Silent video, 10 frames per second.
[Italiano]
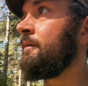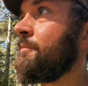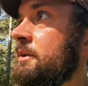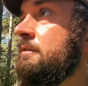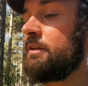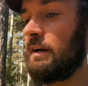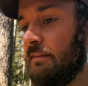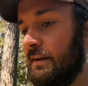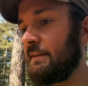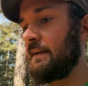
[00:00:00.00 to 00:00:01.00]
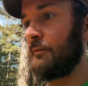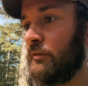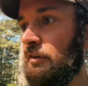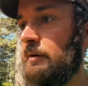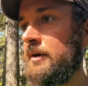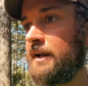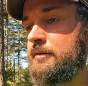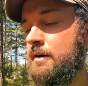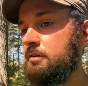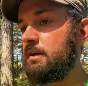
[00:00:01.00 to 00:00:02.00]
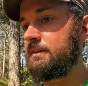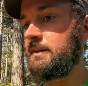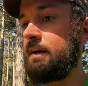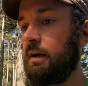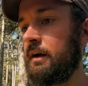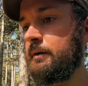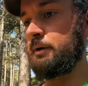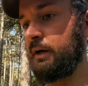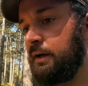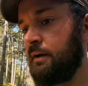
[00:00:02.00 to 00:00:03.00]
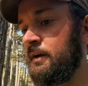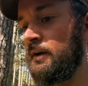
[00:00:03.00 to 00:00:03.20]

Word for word: però devo dire la verità mi fermerei qua volentieri anche perché